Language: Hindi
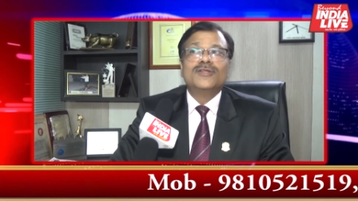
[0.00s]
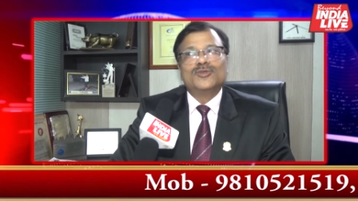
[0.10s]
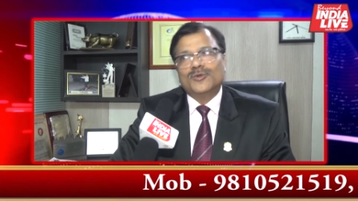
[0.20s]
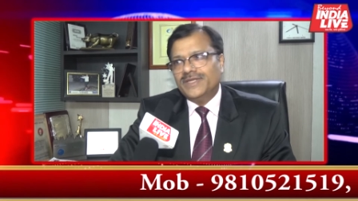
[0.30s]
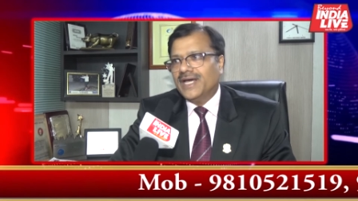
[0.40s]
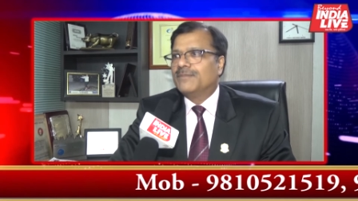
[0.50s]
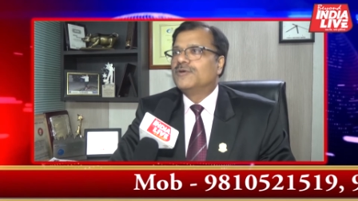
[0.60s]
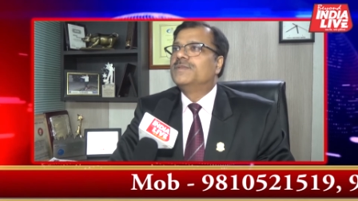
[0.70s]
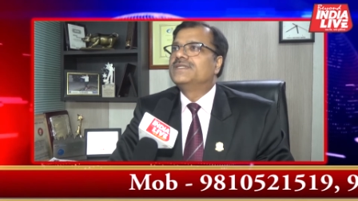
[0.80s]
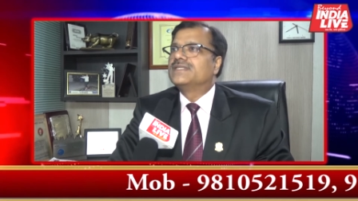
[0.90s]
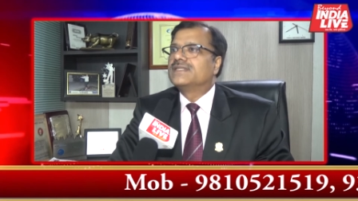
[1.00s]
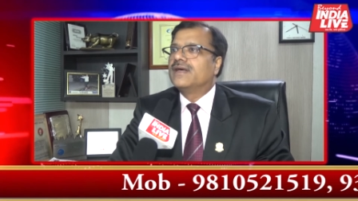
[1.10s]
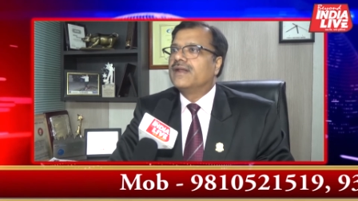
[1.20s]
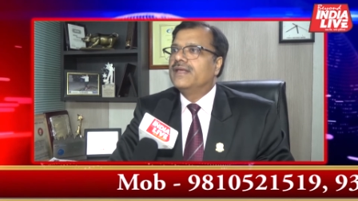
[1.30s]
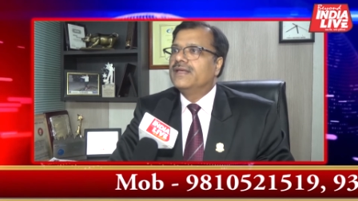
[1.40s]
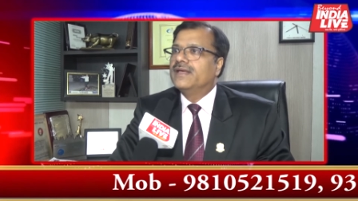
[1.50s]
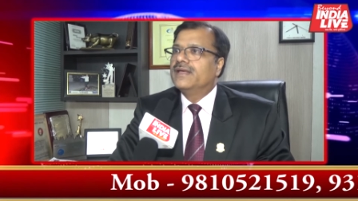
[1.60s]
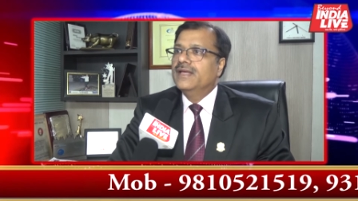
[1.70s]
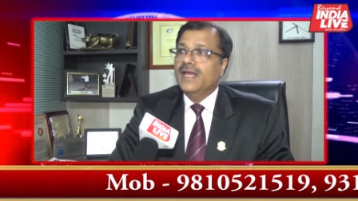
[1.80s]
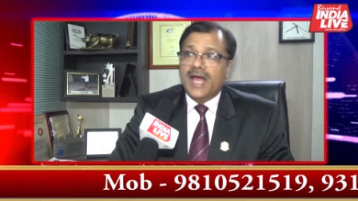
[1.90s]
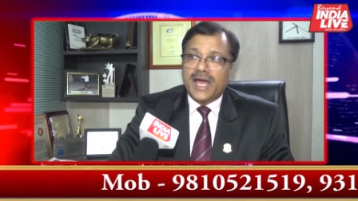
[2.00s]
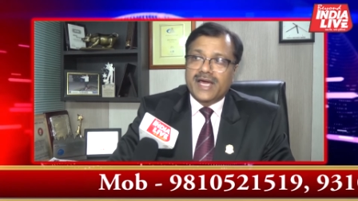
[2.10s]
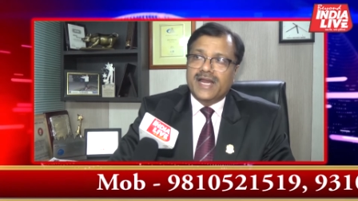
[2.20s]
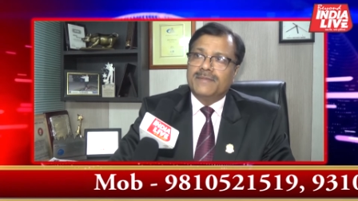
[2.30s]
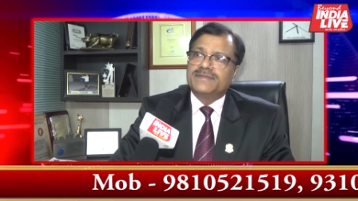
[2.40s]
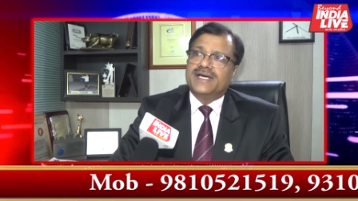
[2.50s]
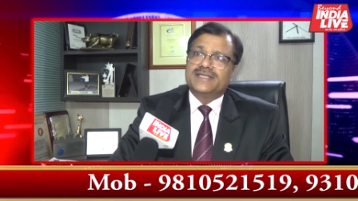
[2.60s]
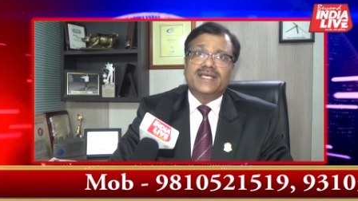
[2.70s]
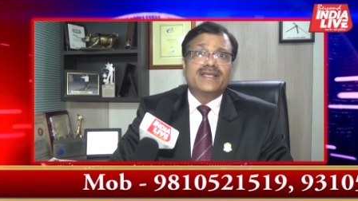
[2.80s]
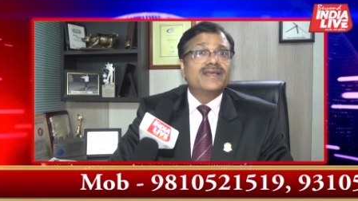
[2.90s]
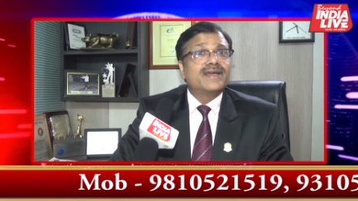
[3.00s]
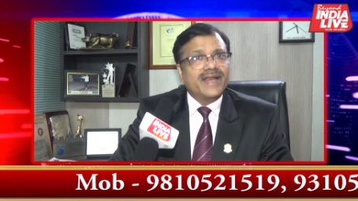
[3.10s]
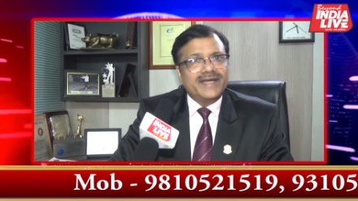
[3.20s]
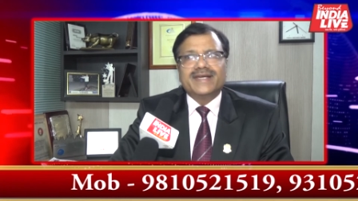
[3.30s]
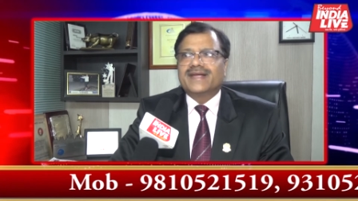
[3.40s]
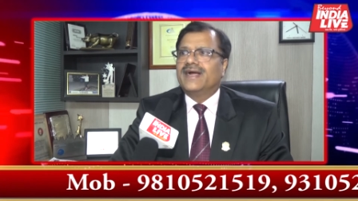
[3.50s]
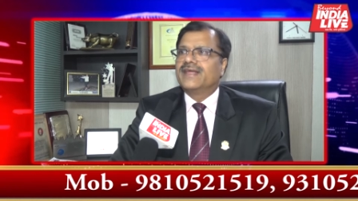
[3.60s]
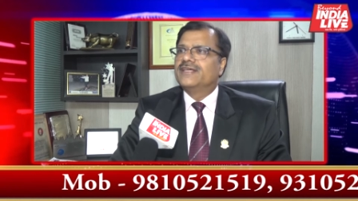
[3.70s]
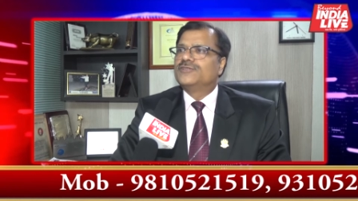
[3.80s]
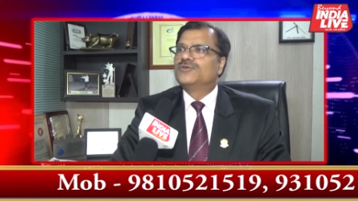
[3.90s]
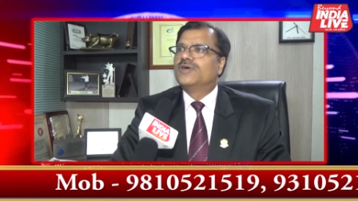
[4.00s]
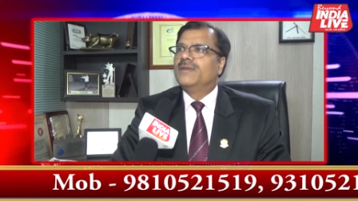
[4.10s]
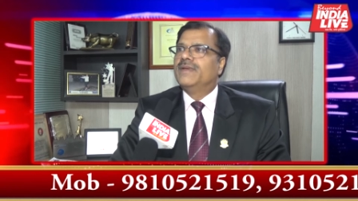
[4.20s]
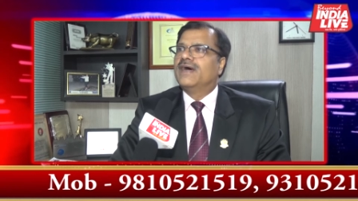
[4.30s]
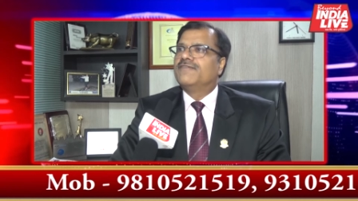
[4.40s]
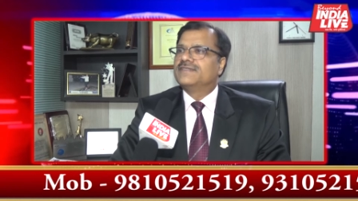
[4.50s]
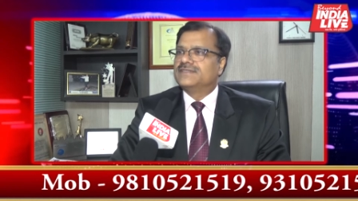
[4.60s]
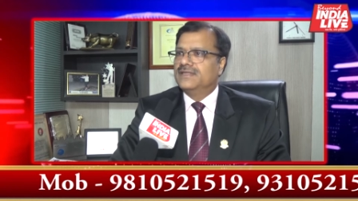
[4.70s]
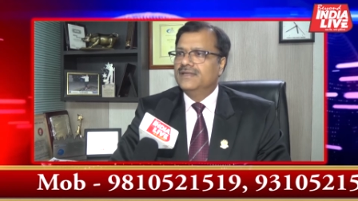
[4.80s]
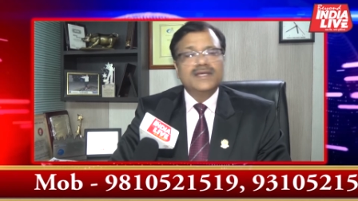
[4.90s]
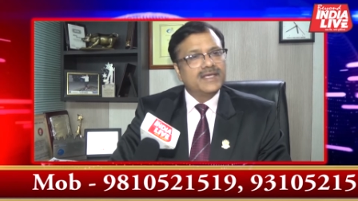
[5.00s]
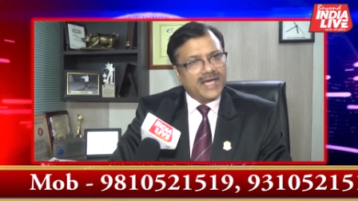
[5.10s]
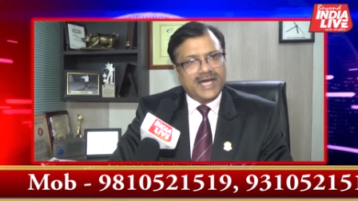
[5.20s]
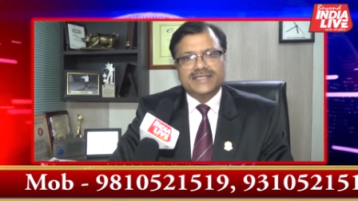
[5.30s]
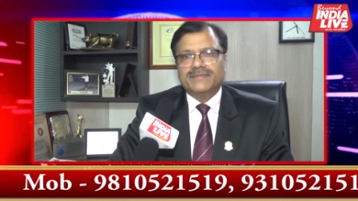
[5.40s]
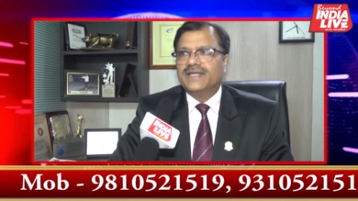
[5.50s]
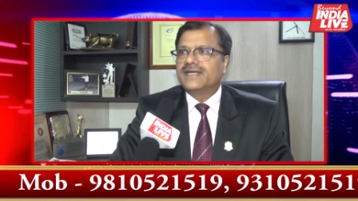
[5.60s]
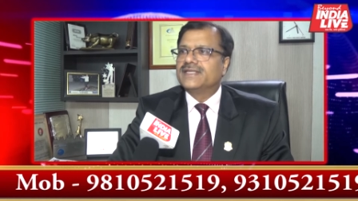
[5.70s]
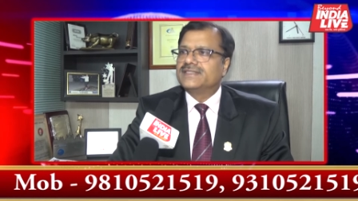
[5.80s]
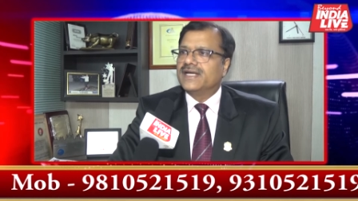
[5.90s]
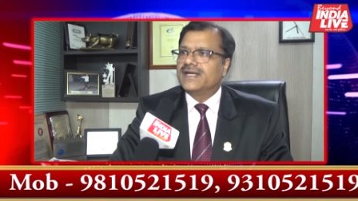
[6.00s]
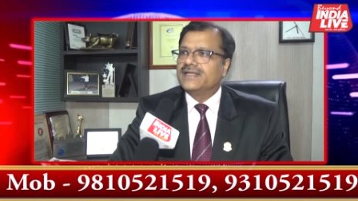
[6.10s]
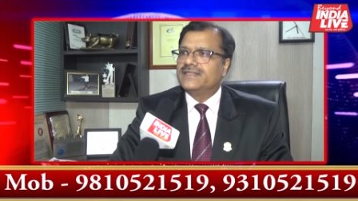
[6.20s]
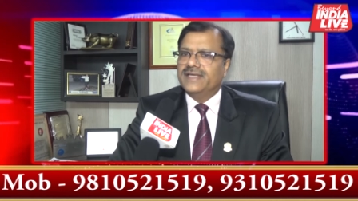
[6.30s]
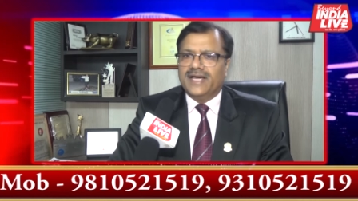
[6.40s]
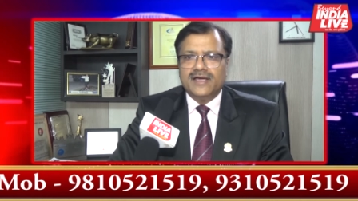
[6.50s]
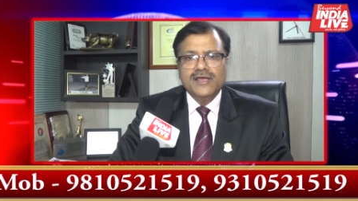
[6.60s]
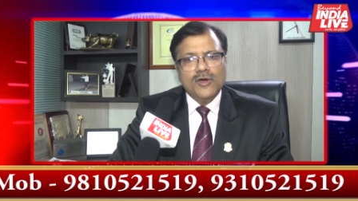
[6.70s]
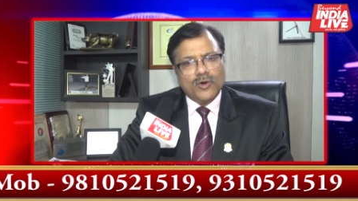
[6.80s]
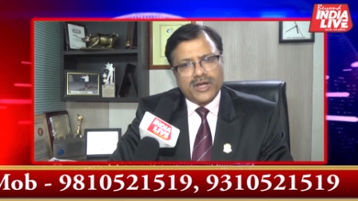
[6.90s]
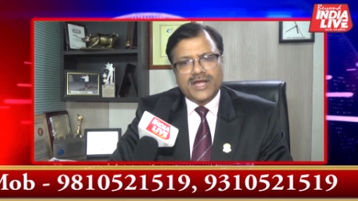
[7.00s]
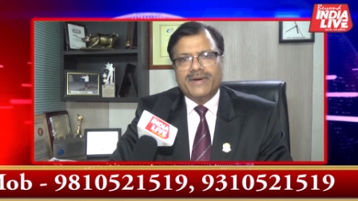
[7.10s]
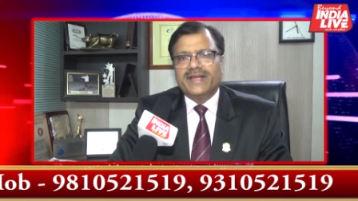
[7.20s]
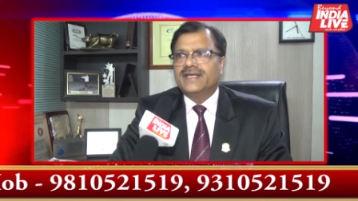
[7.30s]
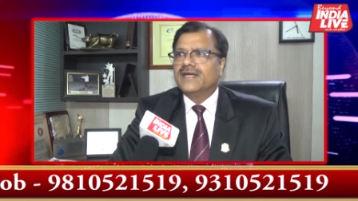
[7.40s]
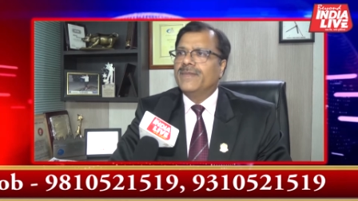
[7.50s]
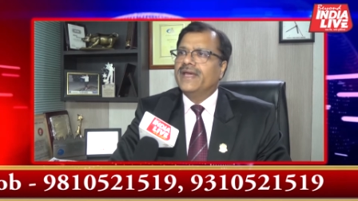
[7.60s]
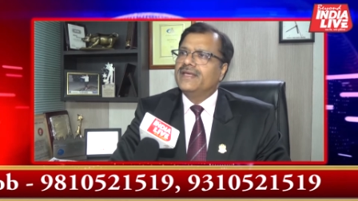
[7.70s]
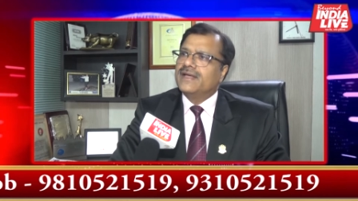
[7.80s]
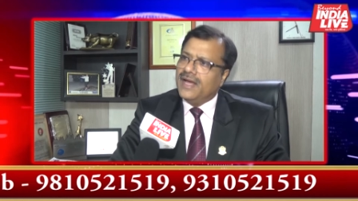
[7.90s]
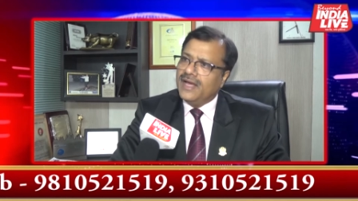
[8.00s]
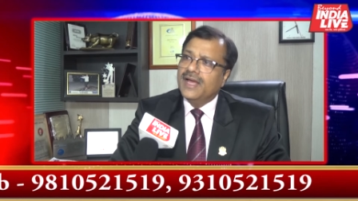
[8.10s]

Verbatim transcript: तो भी आपको बचत करनी है अगर आप चाहते हैं कि क्रेडिट कार्ड के चुंगल में ना फंसे आज हमने खर्चा कर दिया और हमारी कमाई का